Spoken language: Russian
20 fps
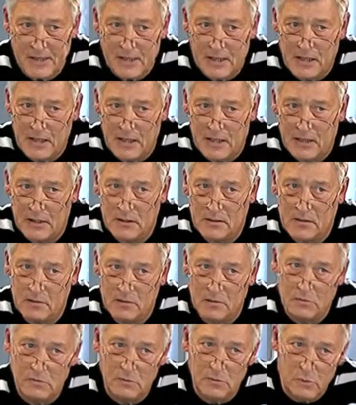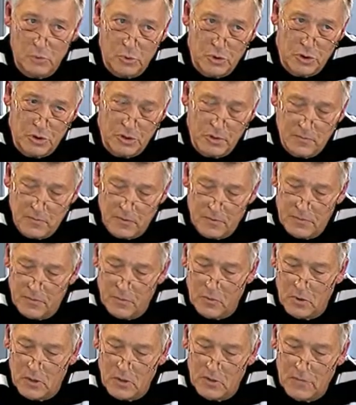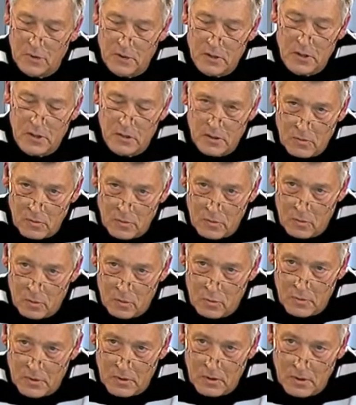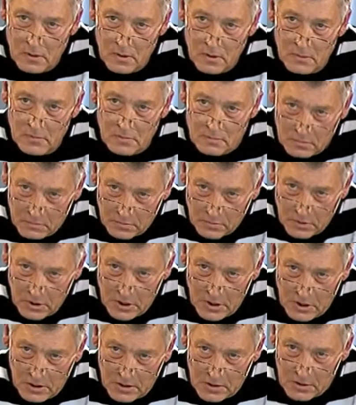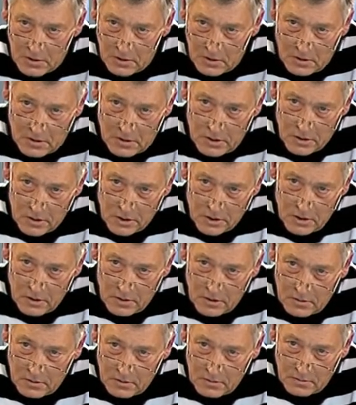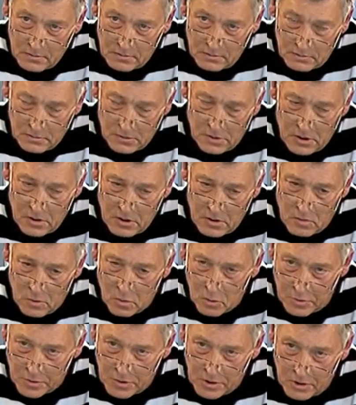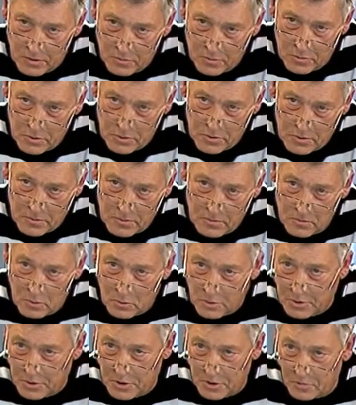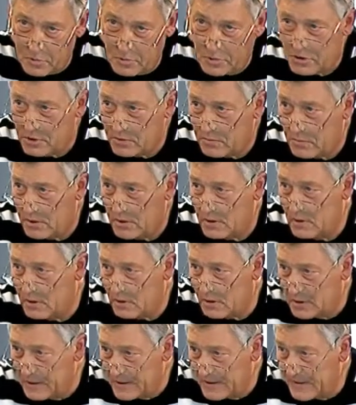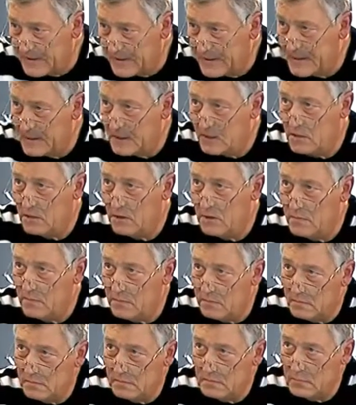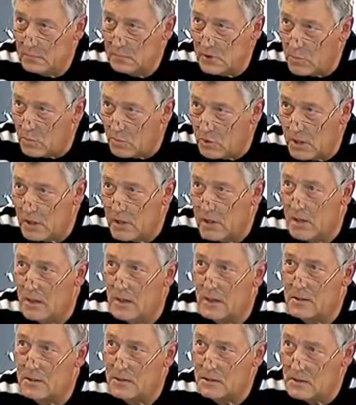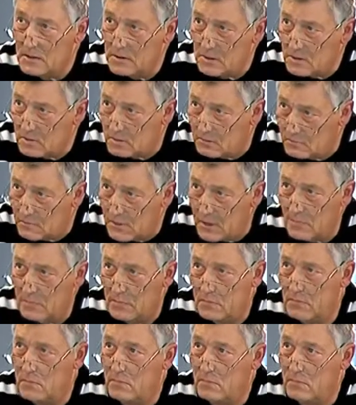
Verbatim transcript: а, имущество многоквартирного дома делится на личное и общее имущество. Общее имущество – это коммуникации, там,